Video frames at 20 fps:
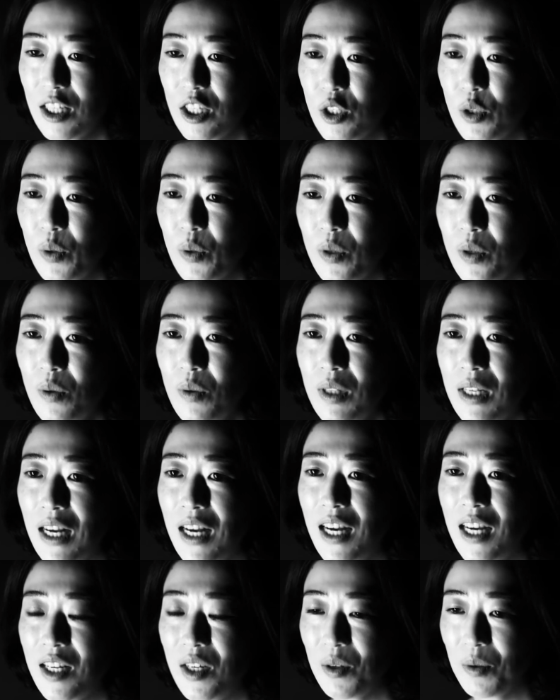そういうような
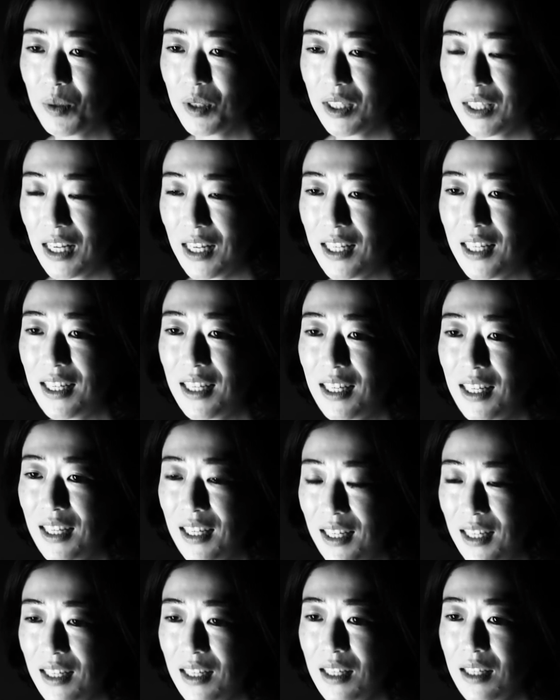配慮をしたり、
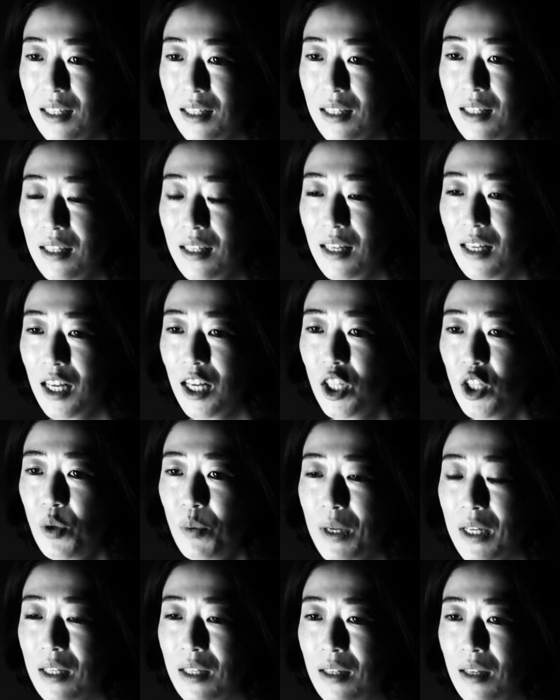あと
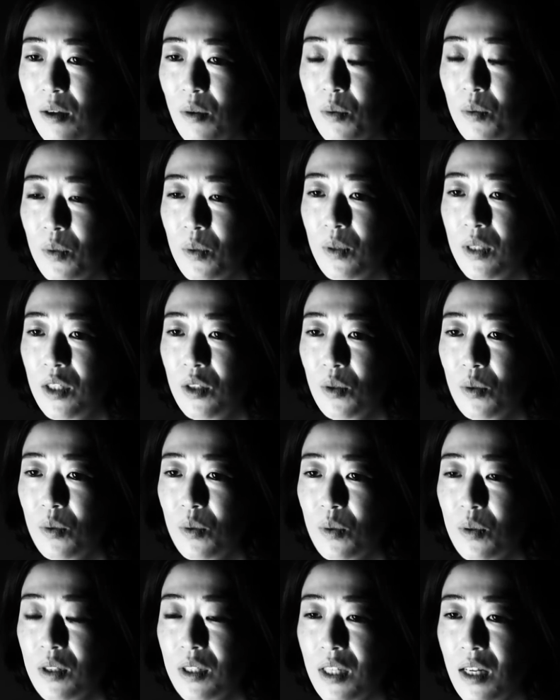は本当にちょっ
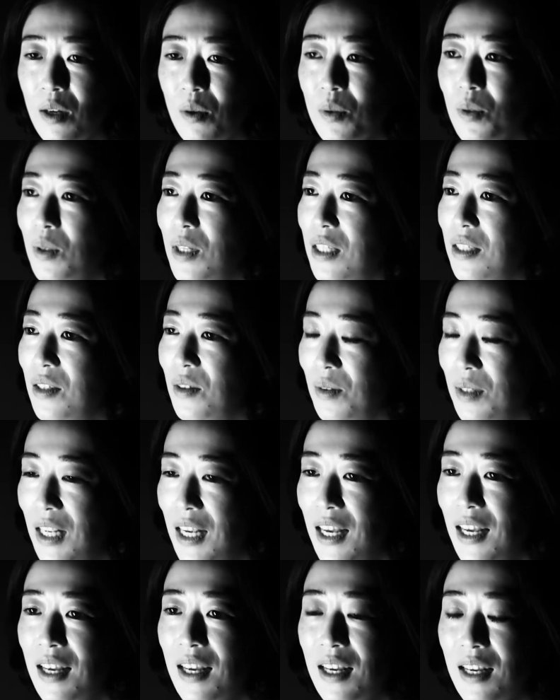としたことですよ
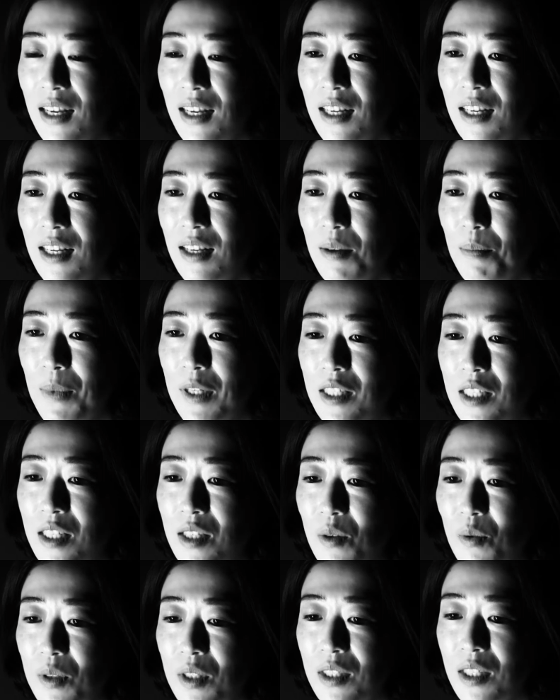ね。街
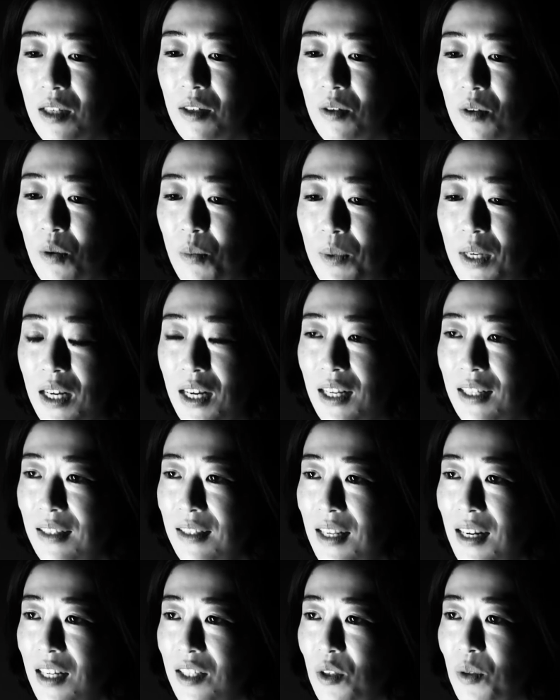に落ちてるゴミがあっ
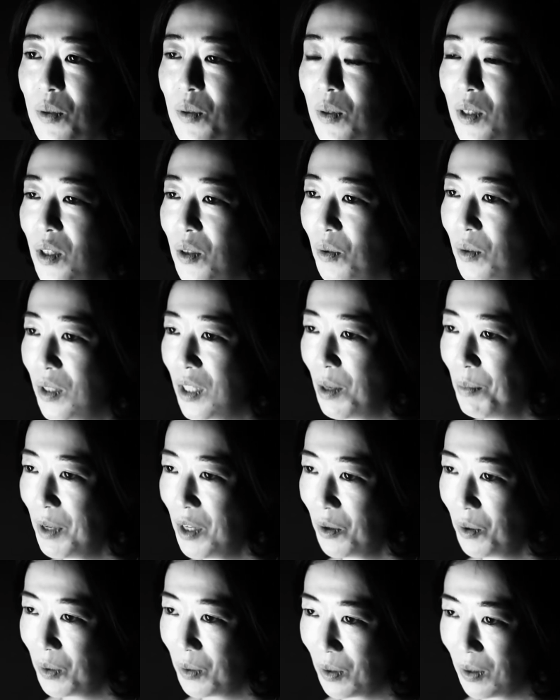たらちょっと拾って
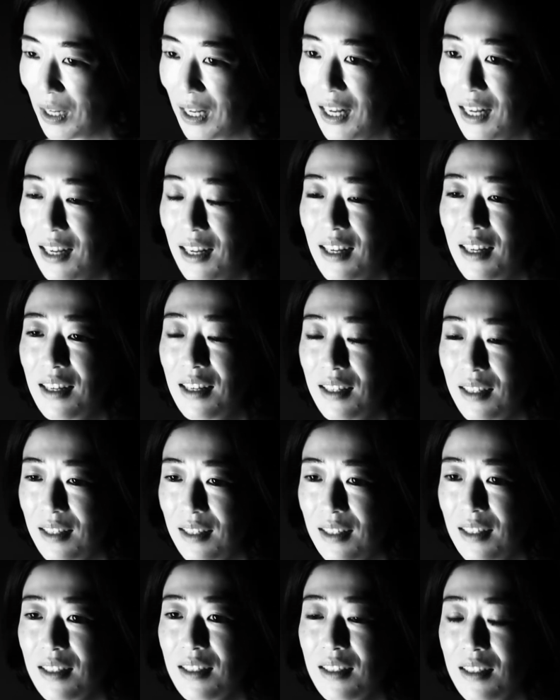みようとか、
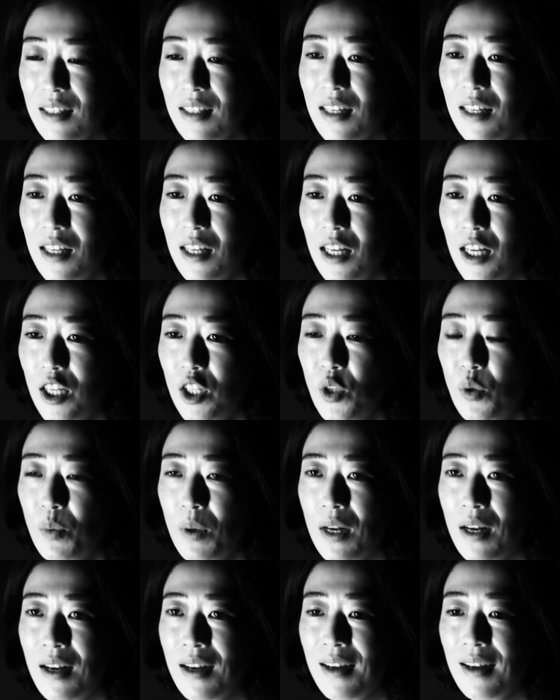あと
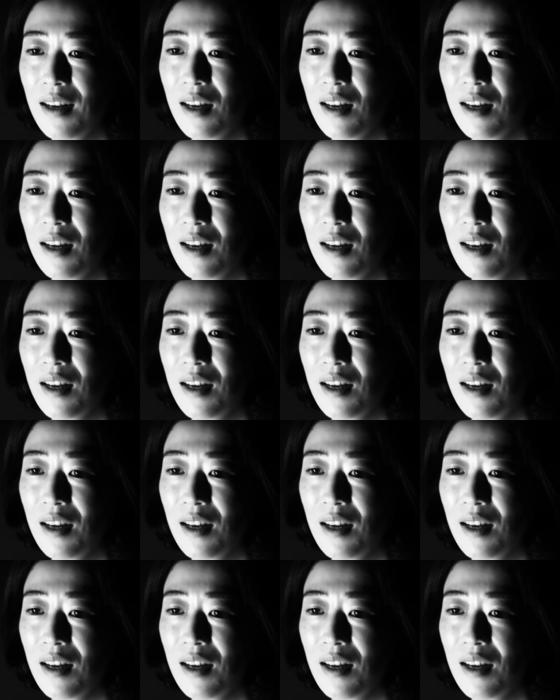は